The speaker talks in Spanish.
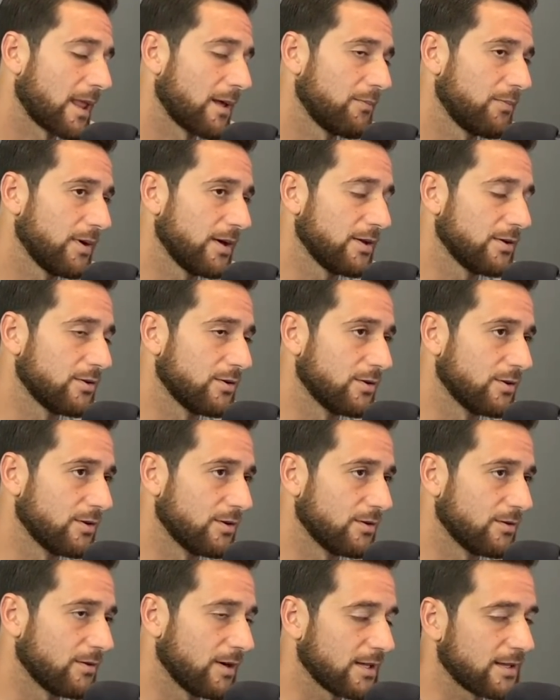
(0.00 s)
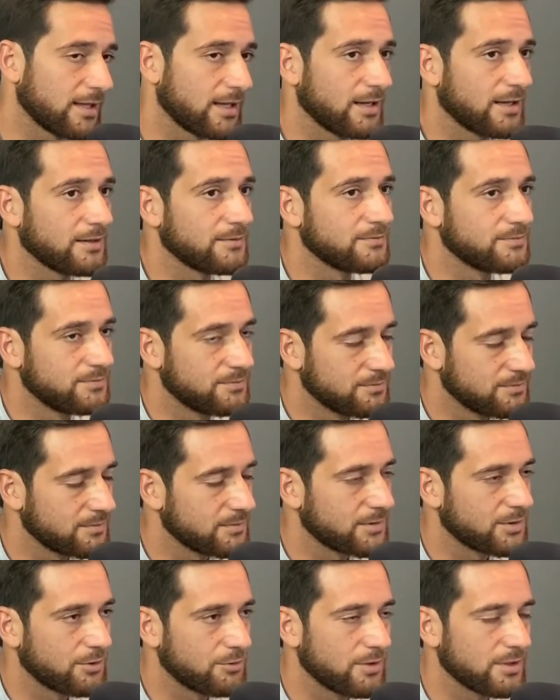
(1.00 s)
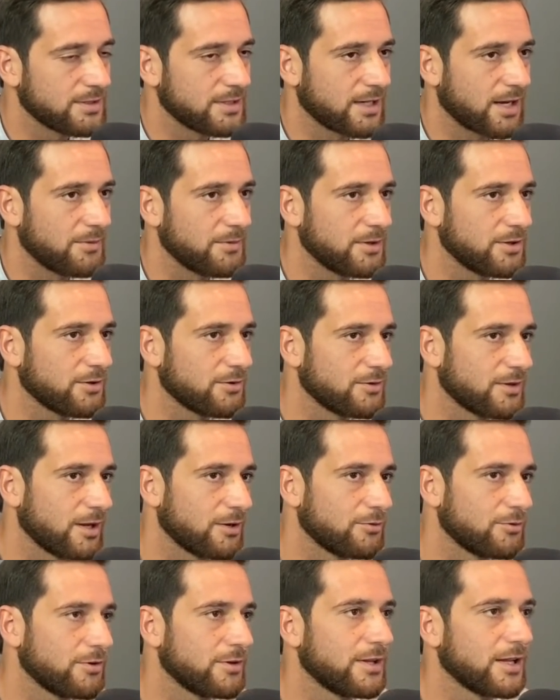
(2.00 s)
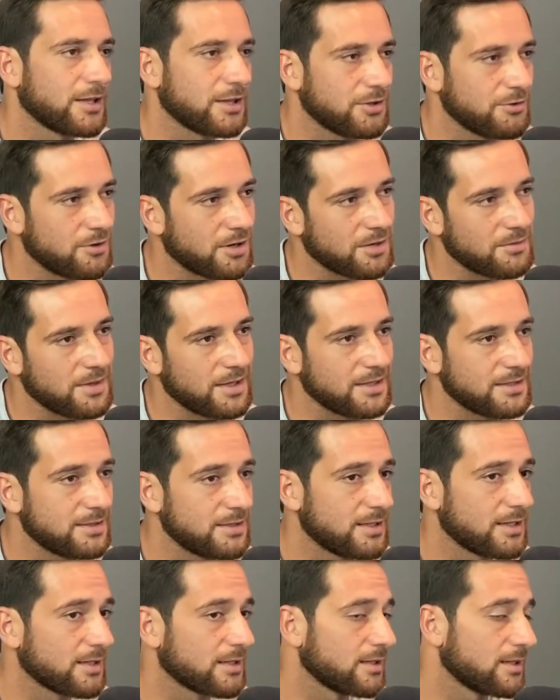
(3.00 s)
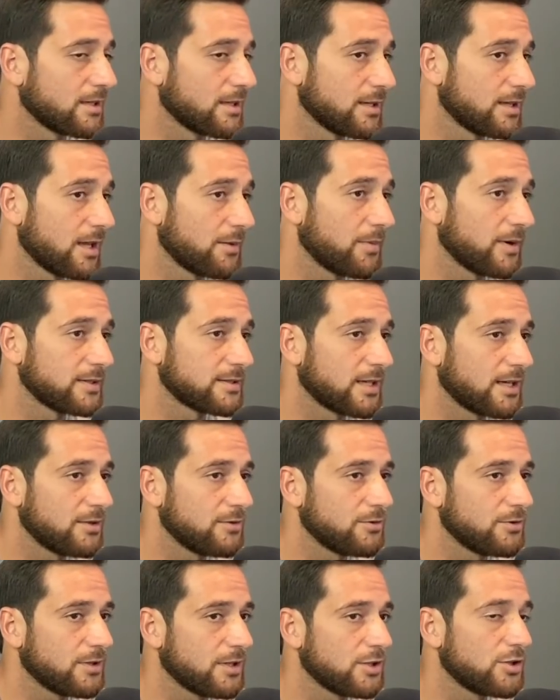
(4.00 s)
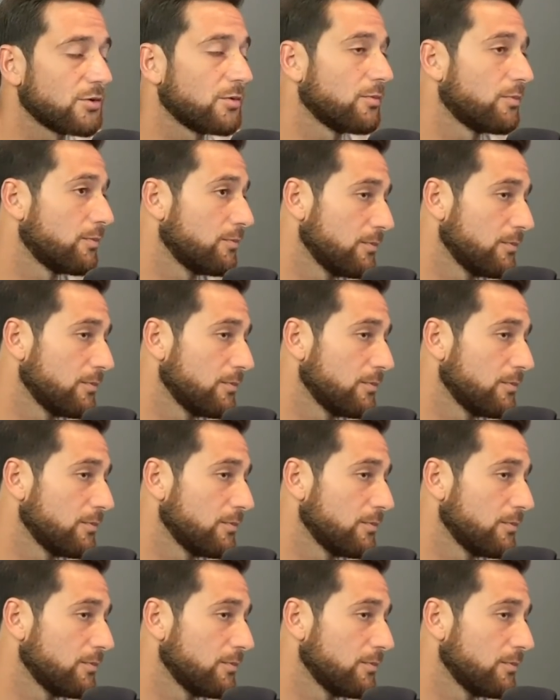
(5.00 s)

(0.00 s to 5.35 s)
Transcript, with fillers: Pero hasta tuve acercamiento con algunos directivos que me decían que qué está pasando y ellos